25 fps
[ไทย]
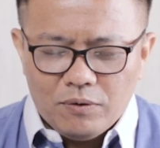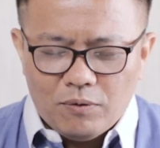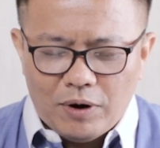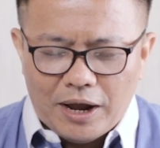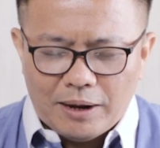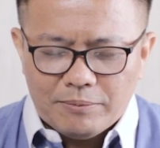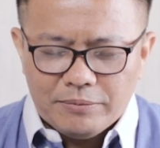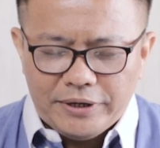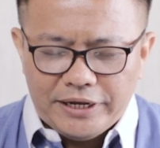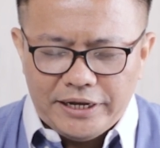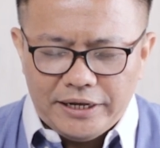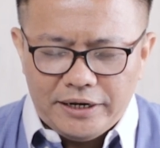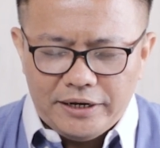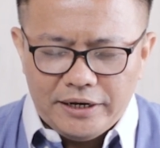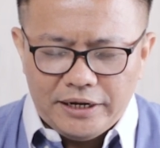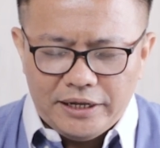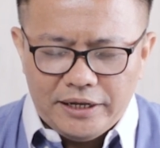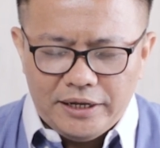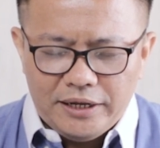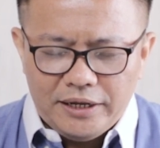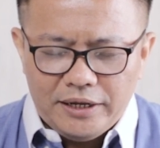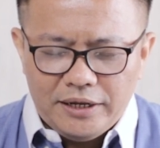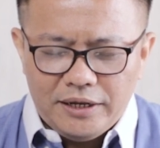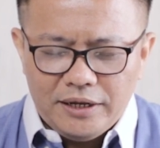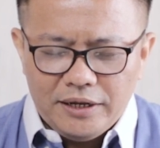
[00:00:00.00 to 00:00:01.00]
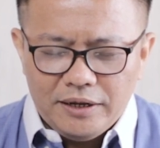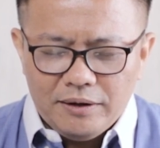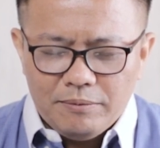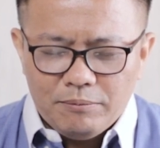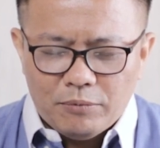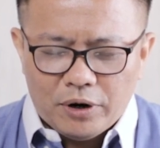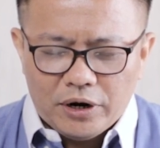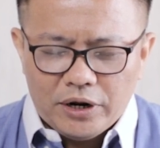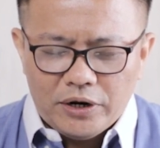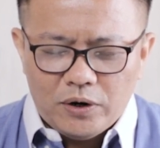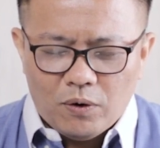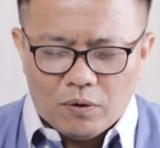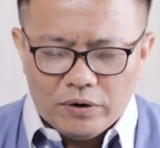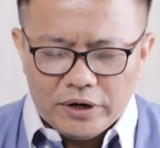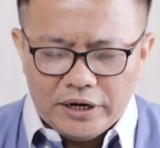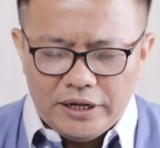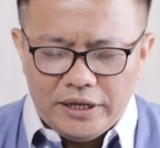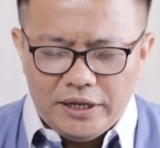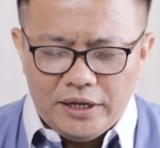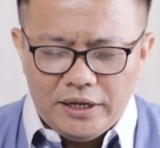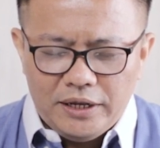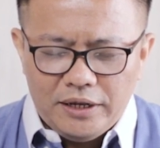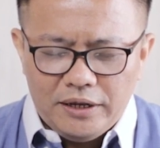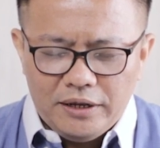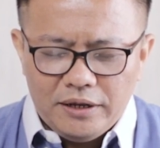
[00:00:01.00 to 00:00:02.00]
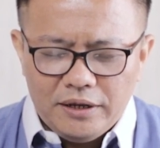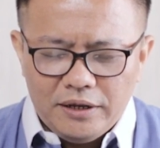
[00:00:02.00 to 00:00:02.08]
ความคิดนี้มรดกนี้